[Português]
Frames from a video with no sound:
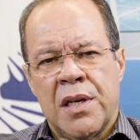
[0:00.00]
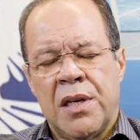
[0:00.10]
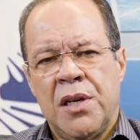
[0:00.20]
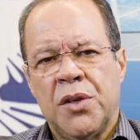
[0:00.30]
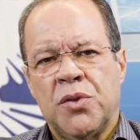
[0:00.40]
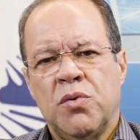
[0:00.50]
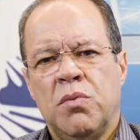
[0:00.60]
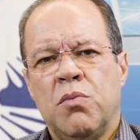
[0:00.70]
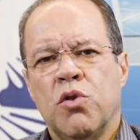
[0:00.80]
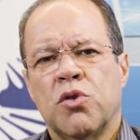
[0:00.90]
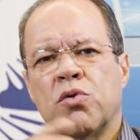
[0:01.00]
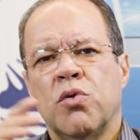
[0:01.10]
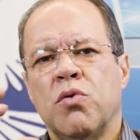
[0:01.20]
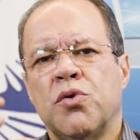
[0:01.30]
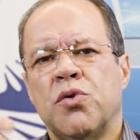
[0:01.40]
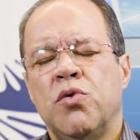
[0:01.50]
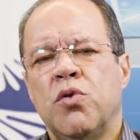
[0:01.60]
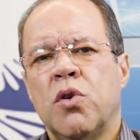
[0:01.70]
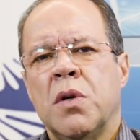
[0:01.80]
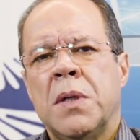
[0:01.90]
E isto mostrou o
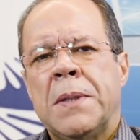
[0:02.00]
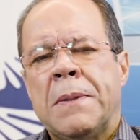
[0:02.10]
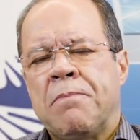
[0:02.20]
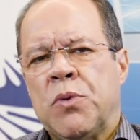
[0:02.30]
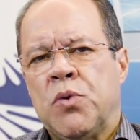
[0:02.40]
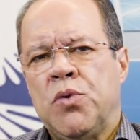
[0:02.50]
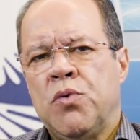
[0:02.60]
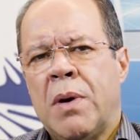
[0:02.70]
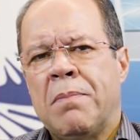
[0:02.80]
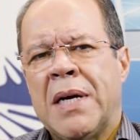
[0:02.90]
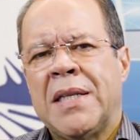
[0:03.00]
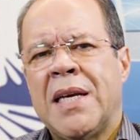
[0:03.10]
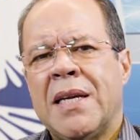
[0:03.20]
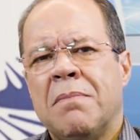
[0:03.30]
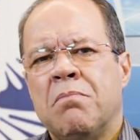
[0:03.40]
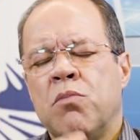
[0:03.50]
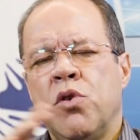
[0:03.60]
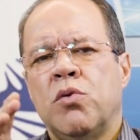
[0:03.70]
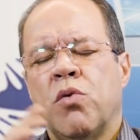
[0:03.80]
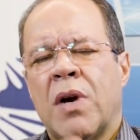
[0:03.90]
senhor de uma maneira
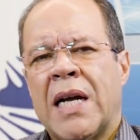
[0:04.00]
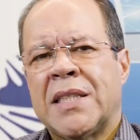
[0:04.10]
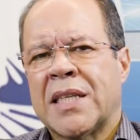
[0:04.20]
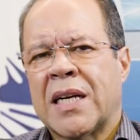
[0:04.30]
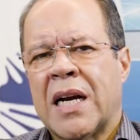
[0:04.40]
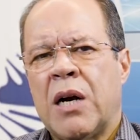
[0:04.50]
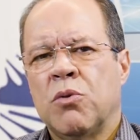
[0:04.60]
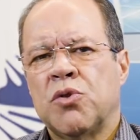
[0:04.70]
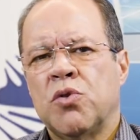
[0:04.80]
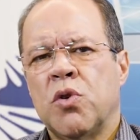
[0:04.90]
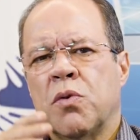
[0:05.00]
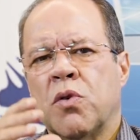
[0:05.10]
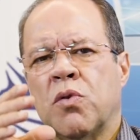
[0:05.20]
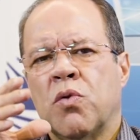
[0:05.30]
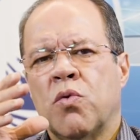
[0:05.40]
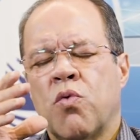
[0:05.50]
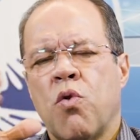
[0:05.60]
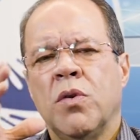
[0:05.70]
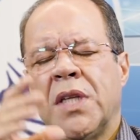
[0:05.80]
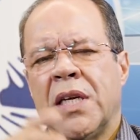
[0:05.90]
muito radical, o senhor
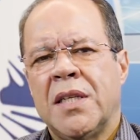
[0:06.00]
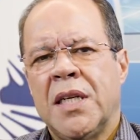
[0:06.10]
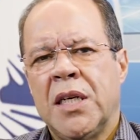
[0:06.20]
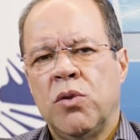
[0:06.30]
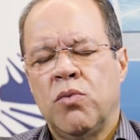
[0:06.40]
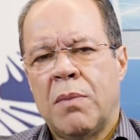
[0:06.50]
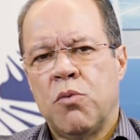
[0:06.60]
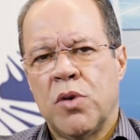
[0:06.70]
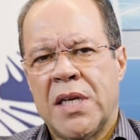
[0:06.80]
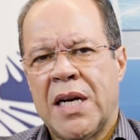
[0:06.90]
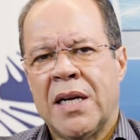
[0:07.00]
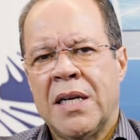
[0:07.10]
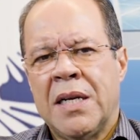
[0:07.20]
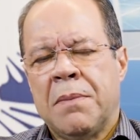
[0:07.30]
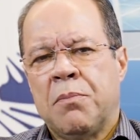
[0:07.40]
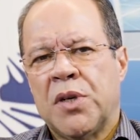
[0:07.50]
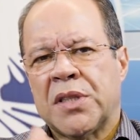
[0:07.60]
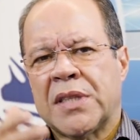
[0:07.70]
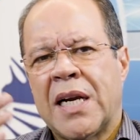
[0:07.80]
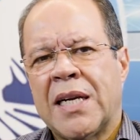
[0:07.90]
condenando uma mulher por
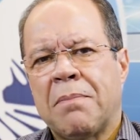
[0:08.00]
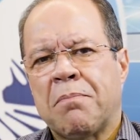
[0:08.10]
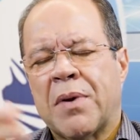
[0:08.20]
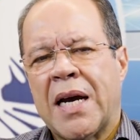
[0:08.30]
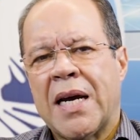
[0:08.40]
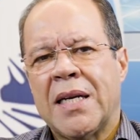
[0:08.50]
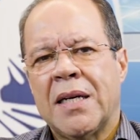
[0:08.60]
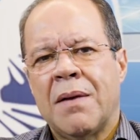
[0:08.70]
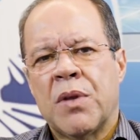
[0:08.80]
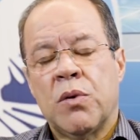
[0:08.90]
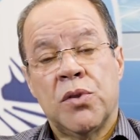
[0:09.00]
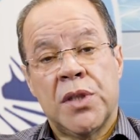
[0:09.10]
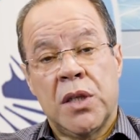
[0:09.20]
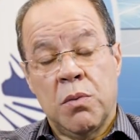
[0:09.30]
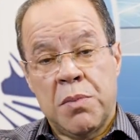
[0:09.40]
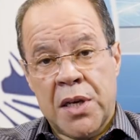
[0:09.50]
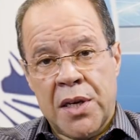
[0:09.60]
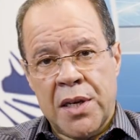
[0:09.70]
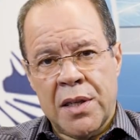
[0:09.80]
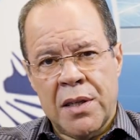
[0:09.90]
estar na praia usando
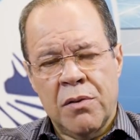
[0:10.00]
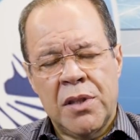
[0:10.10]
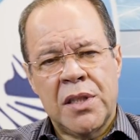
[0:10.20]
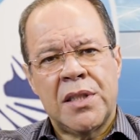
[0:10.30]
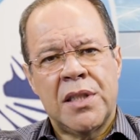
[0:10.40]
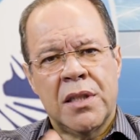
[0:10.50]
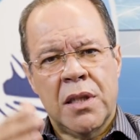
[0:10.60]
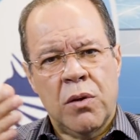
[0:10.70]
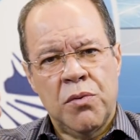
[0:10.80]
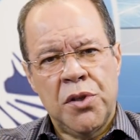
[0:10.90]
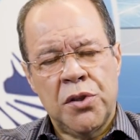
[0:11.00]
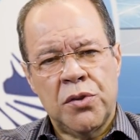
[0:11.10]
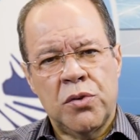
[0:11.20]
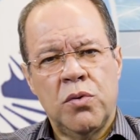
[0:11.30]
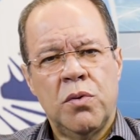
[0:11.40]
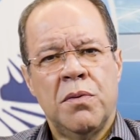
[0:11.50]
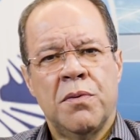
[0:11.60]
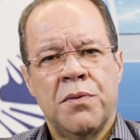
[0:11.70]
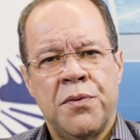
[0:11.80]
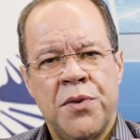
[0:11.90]
biquíni. Eu disse, então isto
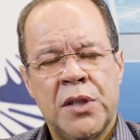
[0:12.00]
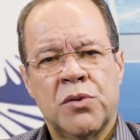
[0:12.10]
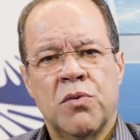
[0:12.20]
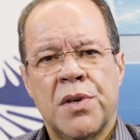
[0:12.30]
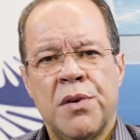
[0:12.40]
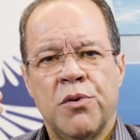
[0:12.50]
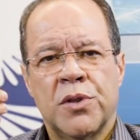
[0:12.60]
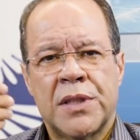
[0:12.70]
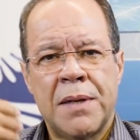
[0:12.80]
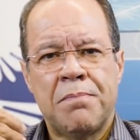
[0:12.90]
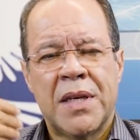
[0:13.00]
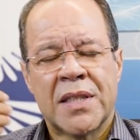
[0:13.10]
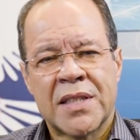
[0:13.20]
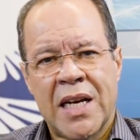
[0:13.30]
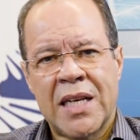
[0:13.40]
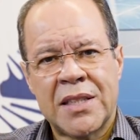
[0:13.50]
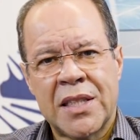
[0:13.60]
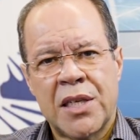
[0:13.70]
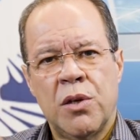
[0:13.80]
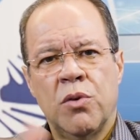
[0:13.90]
fez com que você
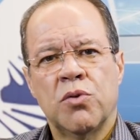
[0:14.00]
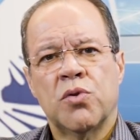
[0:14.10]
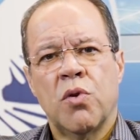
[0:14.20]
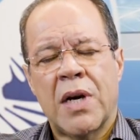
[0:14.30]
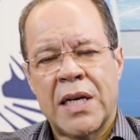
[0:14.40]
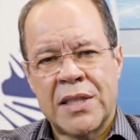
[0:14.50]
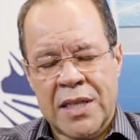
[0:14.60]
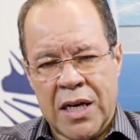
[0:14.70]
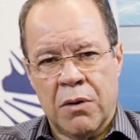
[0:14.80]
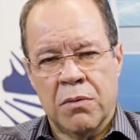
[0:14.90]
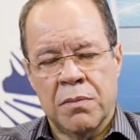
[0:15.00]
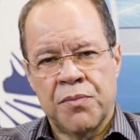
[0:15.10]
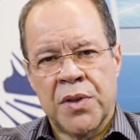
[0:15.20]
pensasse que eu sou radical.